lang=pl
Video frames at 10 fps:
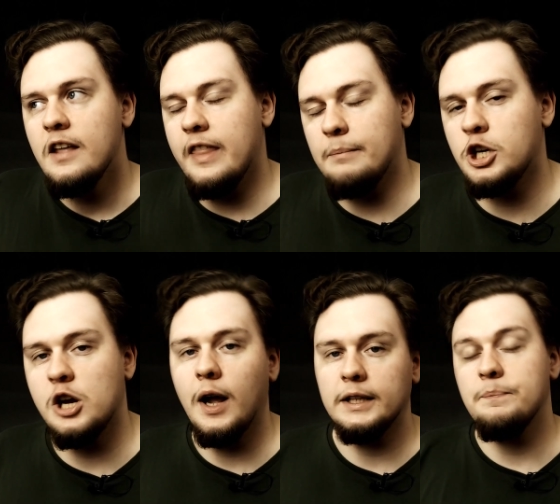na
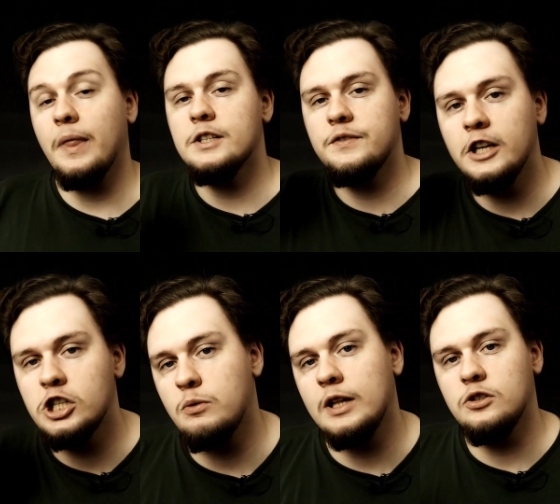przykład
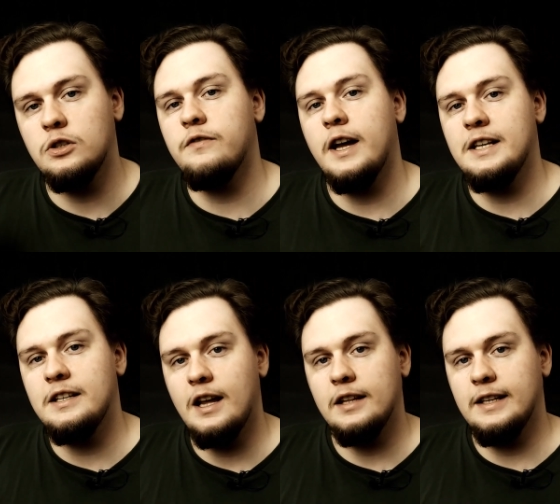zwiększyła
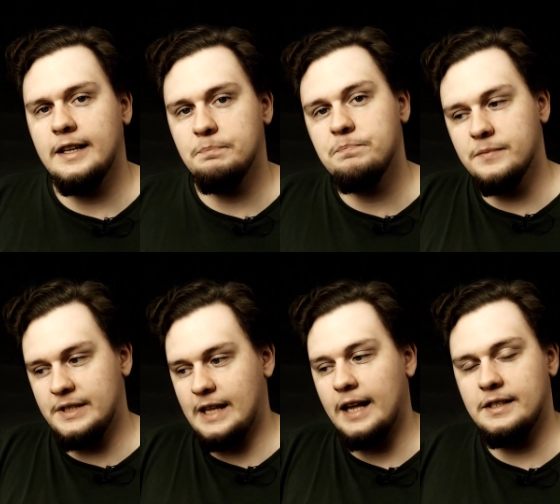dotowanie na te
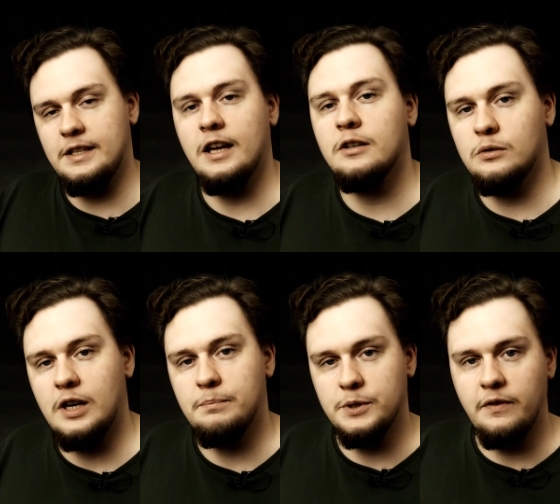stacje,
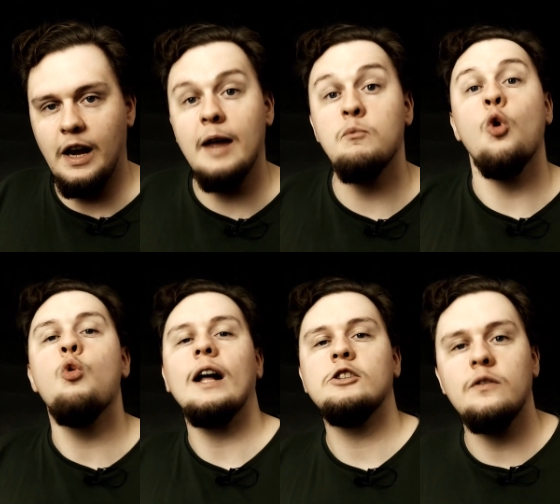które pozwalają
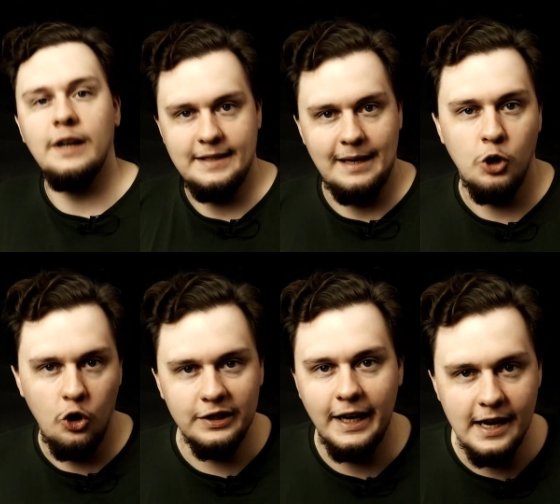ładować
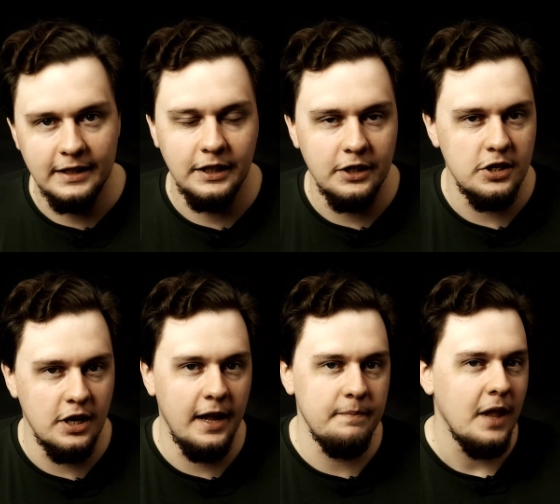samochody
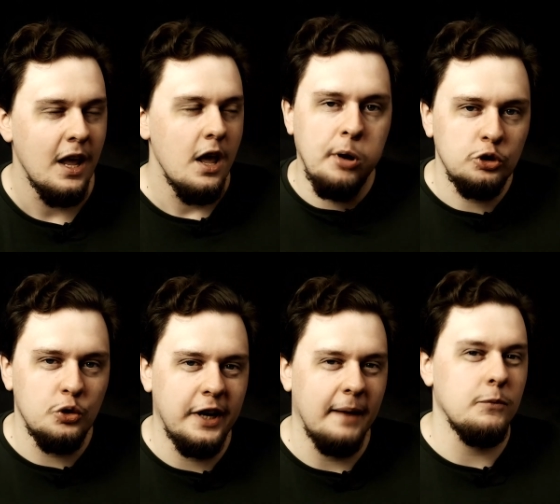elektryczne. Po
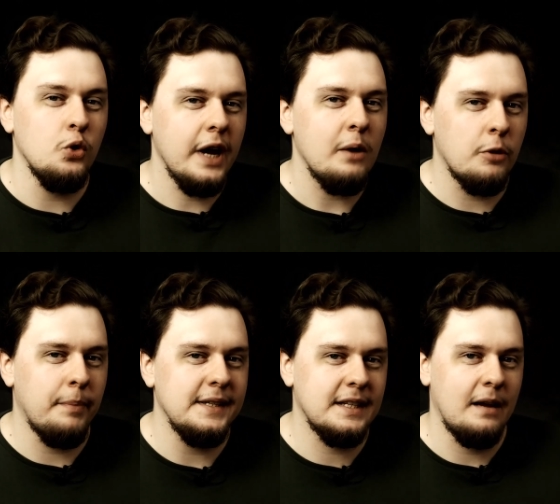drugie, Unia
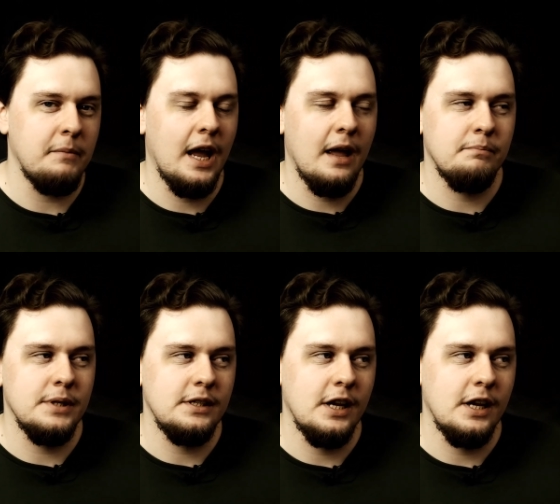Europejska miałaby